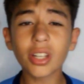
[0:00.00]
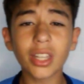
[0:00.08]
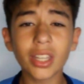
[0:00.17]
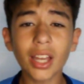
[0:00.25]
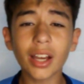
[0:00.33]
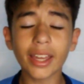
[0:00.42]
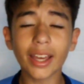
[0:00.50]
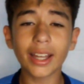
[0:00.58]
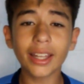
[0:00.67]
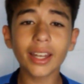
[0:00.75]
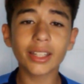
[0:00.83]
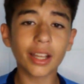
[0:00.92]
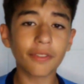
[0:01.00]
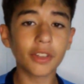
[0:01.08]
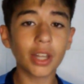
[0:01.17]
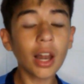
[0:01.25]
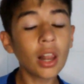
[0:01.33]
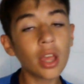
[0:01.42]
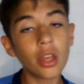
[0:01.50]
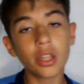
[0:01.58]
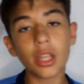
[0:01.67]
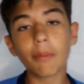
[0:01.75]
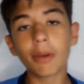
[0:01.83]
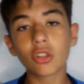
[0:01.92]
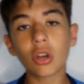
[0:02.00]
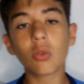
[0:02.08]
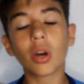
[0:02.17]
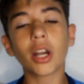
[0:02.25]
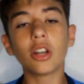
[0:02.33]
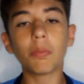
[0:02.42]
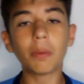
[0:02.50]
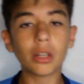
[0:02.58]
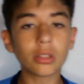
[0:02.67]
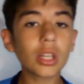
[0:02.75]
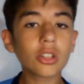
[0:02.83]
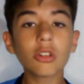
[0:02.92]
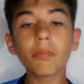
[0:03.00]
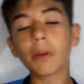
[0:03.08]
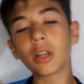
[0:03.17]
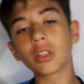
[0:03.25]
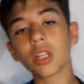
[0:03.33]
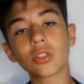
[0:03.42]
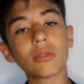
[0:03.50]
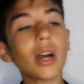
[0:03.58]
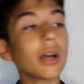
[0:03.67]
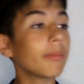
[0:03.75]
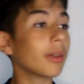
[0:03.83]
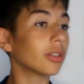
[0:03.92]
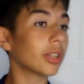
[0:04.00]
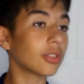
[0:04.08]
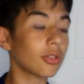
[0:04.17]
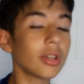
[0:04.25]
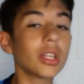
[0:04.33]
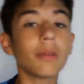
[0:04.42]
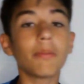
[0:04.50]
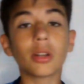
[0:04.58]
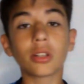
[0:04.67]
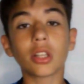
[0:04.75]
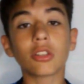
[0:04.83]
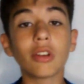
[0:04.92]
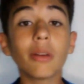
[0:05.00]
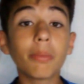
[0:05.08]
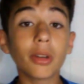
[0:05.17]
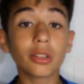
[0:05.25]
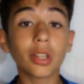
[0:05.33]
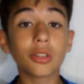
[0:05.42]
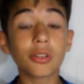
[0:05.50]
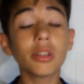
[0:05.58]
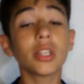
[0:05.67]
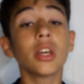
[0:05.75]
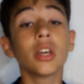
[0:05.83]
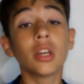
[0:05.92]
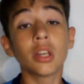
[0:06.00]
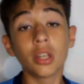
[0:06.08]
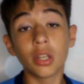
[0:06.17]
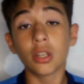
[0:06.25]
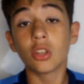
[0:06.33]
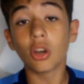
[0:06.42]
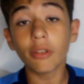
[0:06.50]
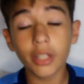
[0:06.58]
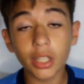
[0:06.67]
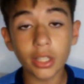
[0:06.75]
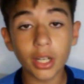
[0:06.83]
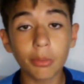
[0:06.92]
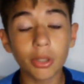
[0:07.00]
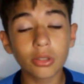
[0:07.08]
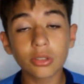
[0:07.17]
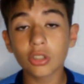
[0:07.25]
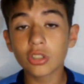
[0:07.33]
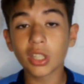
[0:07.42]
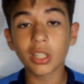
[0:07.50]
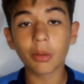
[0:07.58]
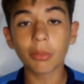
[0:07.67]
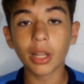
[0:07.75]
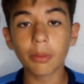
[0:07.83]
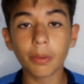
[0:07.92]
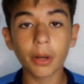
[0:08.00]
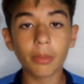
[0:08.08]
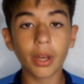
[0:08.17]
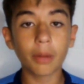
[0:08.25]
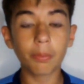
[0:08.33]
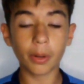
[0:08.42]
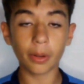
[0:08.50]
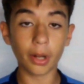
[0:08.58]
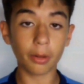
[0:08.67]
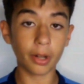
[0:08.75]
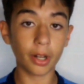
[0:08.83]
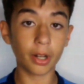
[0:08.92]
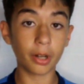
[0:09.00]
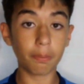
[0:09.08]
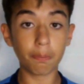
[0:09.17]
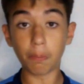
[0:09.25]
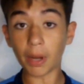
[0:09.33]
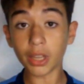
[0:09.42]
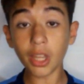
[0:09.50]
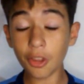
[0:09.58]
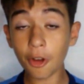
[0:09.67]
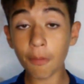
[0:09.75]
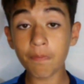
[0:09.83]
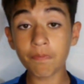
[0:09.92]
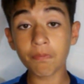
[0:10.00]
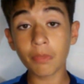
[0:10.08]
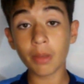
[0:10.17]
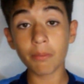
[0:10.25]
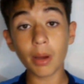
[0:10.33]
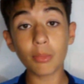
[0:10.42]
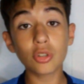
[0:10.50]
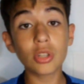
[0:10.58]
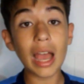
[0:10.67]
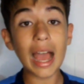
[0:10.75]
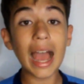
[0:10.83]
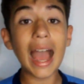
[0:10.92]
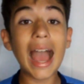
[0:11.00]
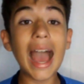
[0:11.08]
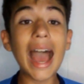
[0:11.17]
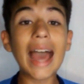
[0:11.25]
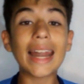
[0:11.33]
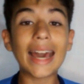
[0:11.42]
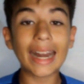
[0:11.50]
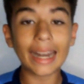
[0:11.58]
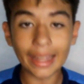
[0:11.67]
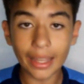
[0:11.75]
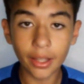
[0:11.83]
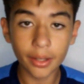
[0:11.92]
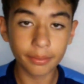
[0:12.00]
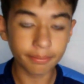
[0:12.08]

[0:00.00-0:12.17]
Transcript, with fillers: que tenía que ganar esta final y empezó a jugar a los pelotazos, pelotazo va, pelotazo viene, pelotazo va, pelotazo viene. 93 minutos se termina el, el, partido, vamos a alargue.